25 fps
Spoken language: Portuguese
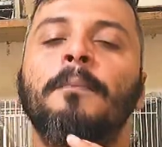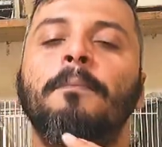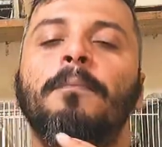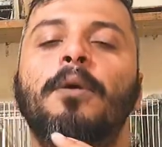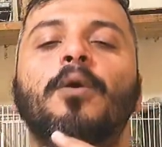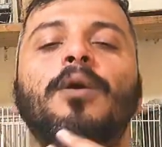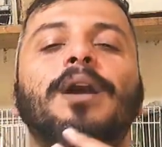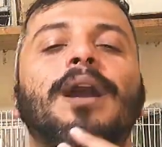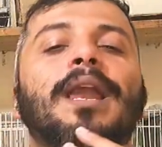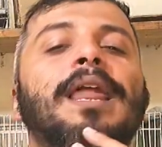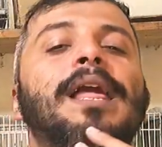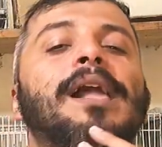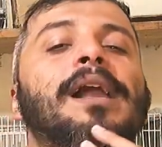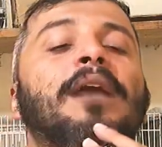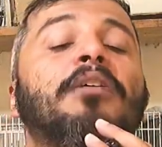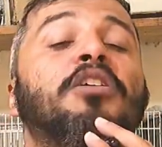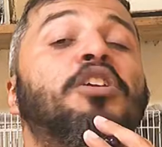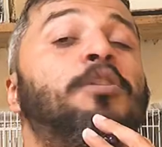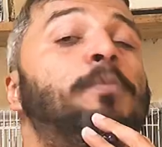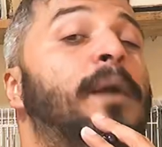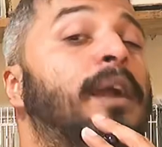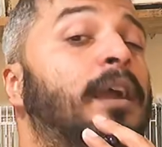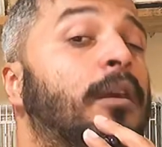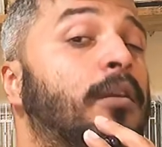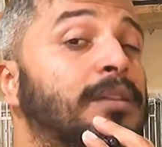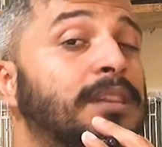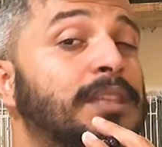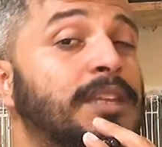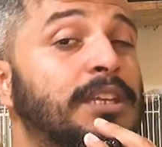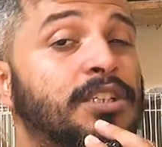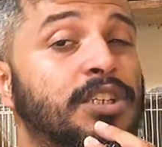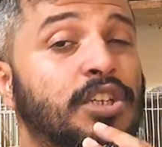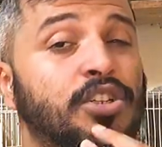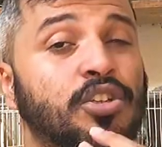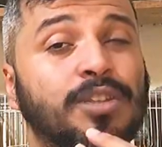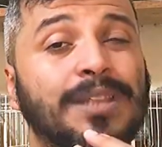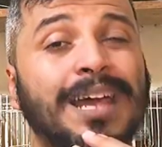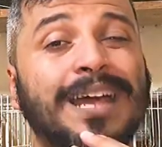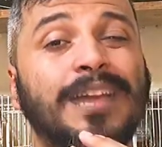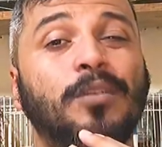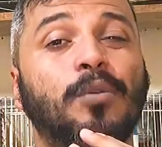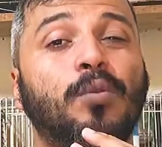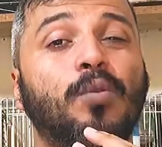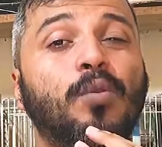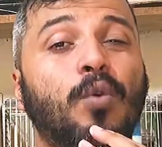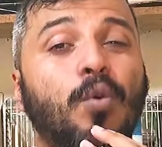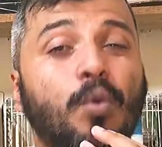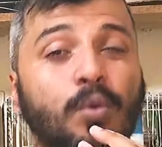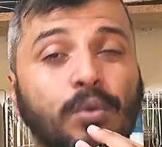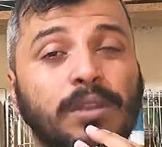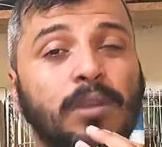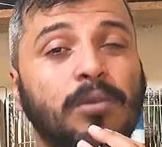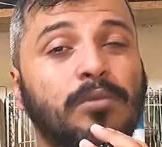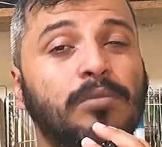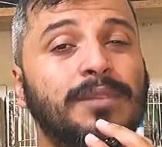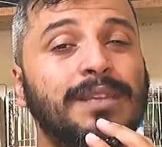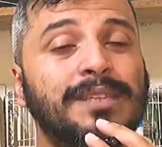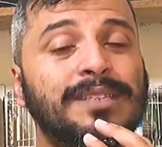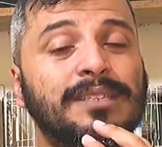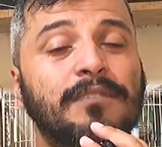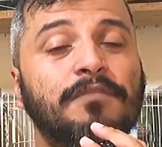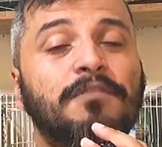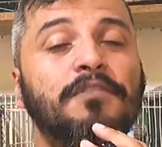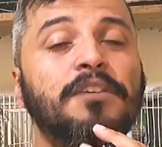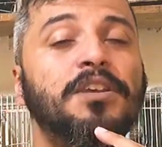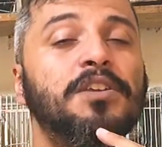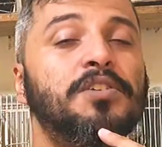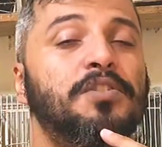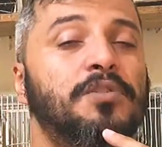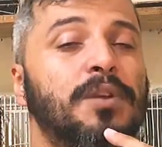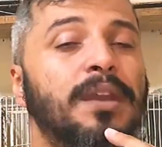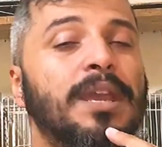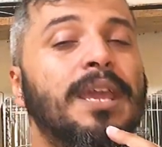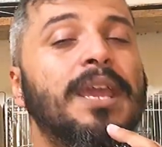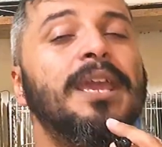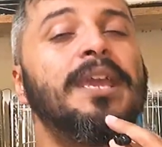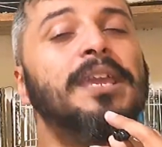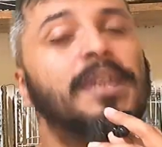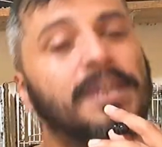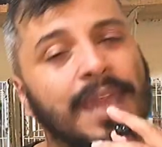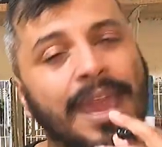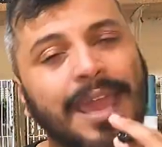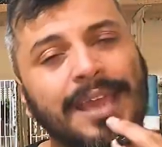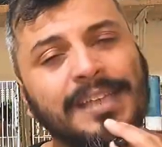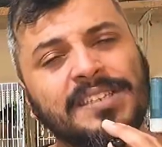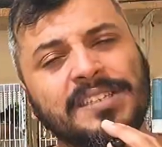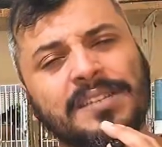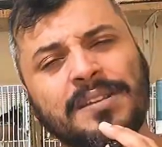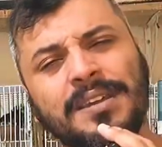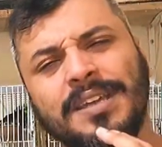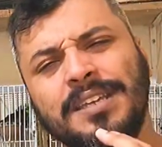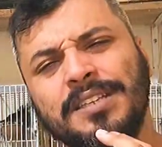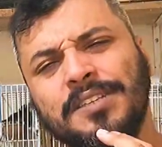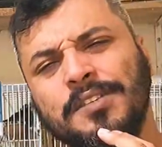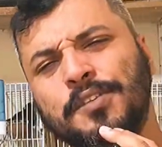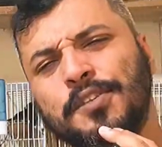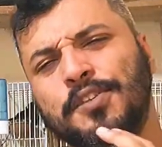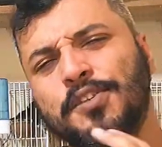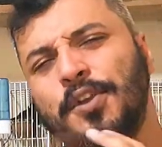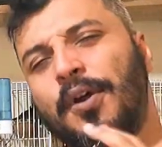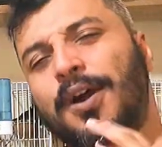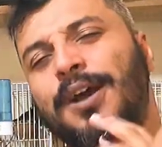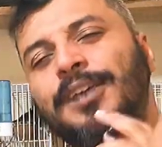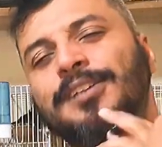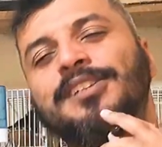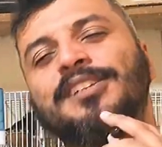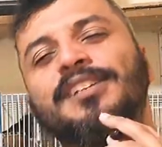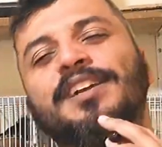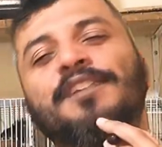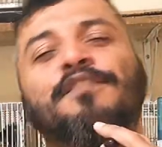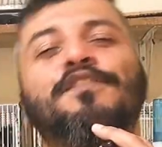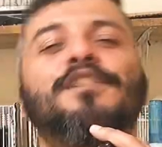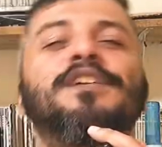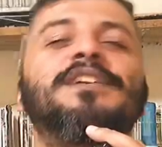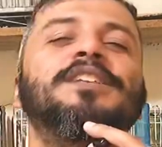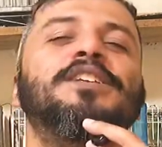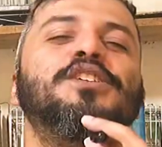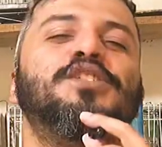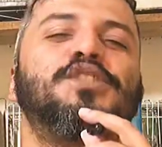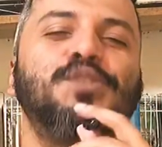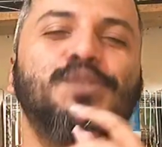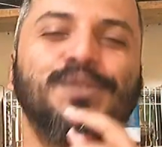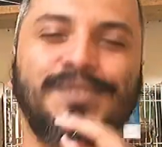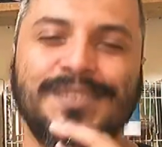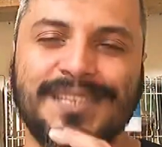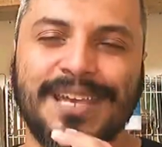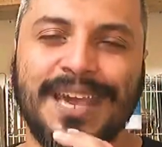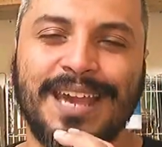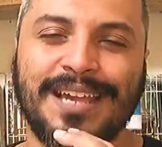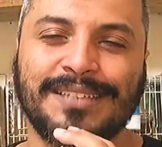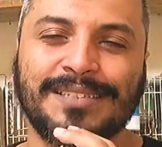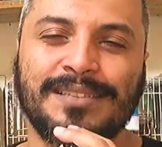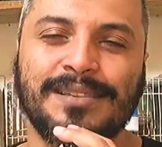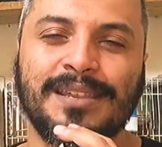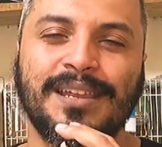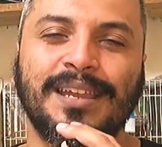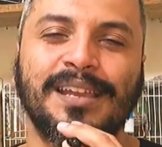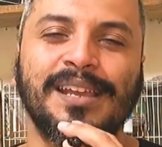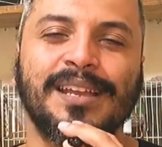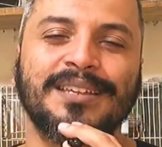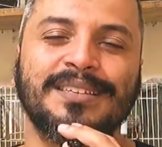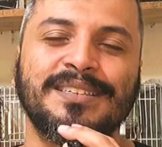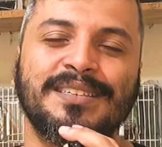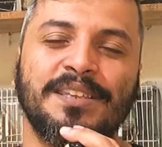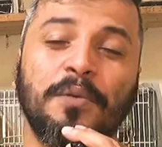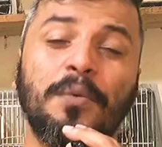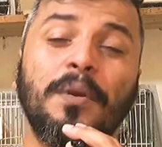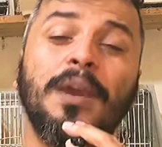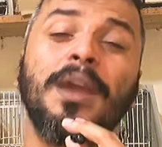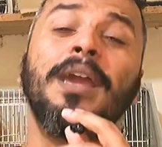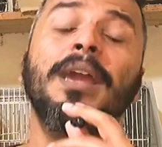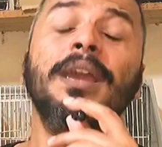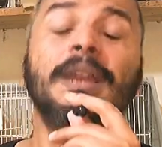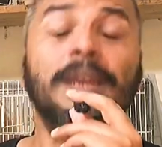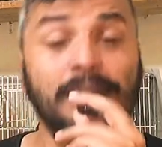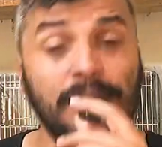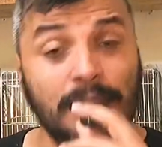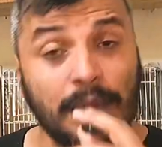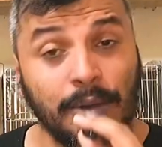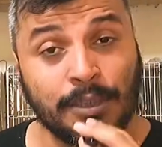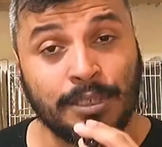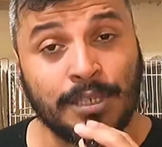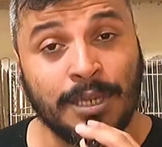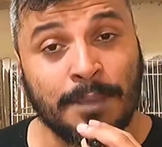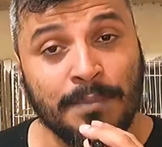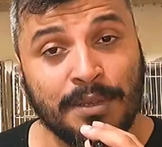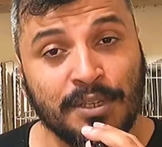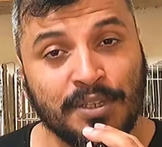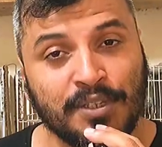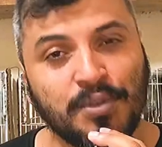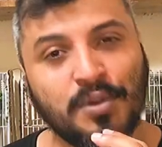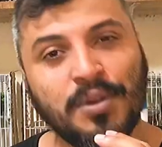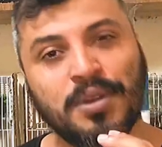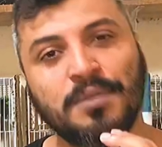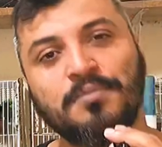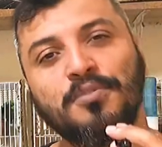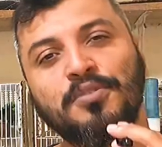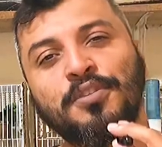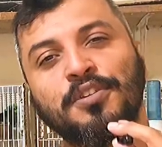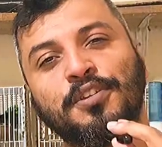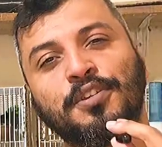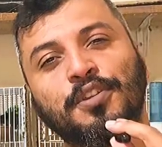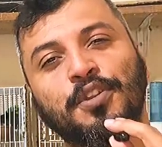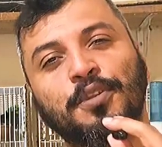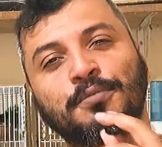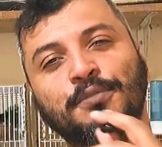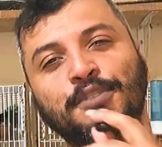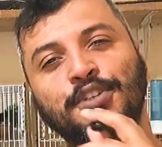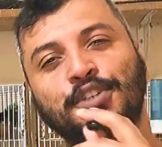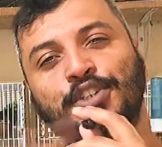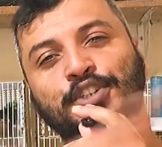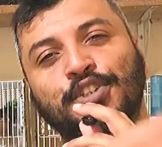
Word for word: Bom, galera, eu espero que eu tenha te ajudado com o conteúdo desse vídeo. E é isso aí. Sorte na vida e sucesso na criação. Que Deus te abençoe muito. Tamo